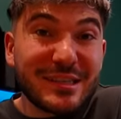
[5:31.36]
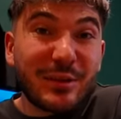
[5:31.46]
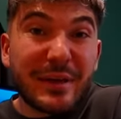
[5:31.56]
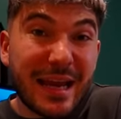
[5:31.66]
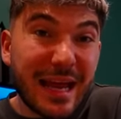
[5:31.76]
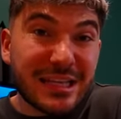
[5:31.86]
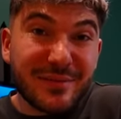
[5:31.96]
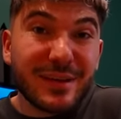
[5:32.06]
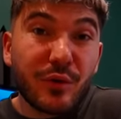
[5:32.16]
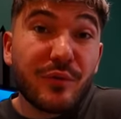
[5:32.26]
j'étais en galère,
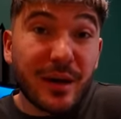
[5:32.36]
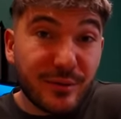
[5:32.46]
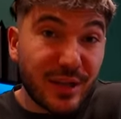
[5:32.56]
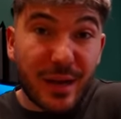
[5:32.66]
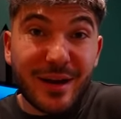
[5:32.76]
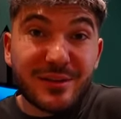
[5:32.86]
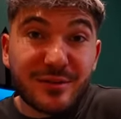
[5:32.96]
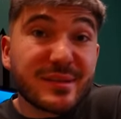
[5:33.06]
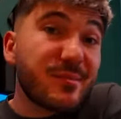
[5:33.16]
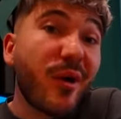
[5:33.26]
j'avais crevé à cause de la
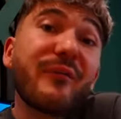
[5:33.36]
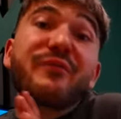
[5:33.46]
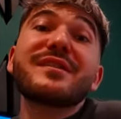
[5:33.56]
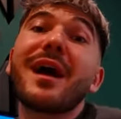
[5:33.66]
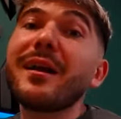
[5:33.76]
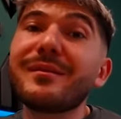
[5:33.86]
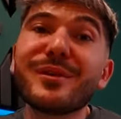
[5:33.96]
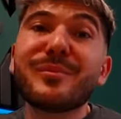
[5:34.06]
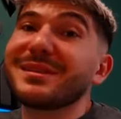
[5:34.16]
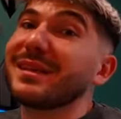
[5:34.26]
malchance, bah, au final,
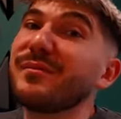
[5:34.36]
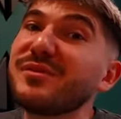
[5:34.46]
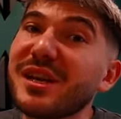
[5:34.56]
mon pote serait me